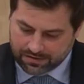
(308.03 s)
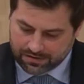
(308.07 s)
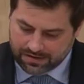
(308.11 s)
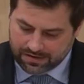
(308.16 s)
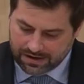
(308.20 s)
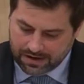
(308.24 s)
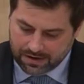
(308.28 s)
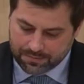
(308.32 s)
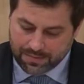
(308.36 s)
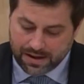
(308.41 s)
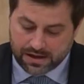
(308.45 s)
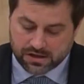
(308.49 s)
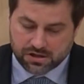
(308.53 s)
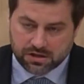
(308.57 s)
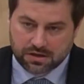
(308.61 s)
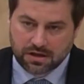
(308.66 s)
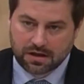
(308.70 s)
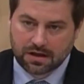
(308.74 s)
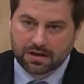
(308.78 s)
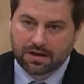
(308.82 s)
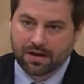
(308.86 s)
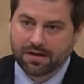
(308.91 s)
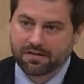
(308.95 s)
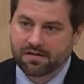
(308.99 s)
das denen Menschen,
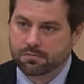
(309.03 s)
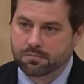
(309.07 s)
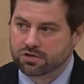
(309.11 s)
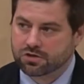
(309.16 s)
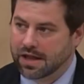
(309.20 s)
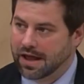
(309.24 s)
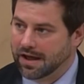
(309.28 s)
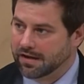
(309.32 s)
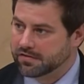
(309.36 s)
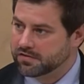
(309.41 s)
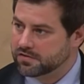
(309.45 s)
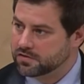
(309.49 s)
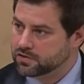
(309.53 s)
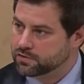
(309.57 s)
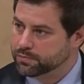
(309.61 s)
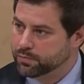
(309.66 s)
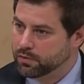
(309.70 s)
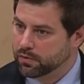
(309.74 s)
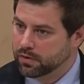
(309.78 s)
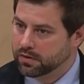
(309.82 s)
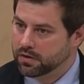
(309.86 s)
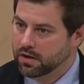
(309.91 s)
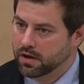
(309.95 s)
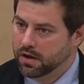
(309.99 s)
die die Krise am stärksten
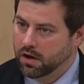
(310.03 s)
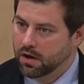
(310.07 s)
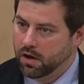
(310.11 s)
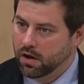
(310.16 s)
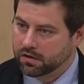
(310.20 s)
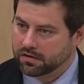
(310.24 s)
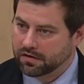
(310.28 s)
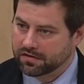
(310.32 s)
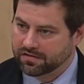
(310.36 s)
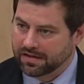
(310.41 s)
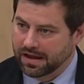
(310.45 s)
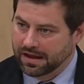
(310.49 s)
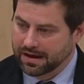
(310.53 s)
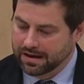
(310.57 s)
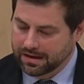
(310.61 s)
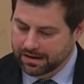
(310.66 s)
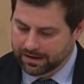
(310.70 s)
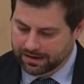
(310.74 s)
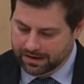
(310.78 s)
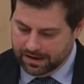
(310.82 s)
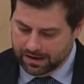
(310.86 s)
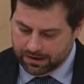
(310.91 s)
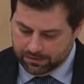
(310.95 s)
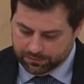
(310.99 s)
spüren, auch
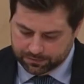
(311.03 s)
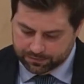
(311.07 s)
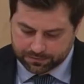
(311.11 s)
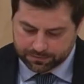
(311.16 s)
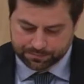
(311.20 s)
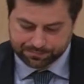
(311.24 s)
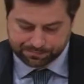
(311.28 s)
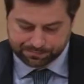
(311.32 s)
tatsächlich hilft.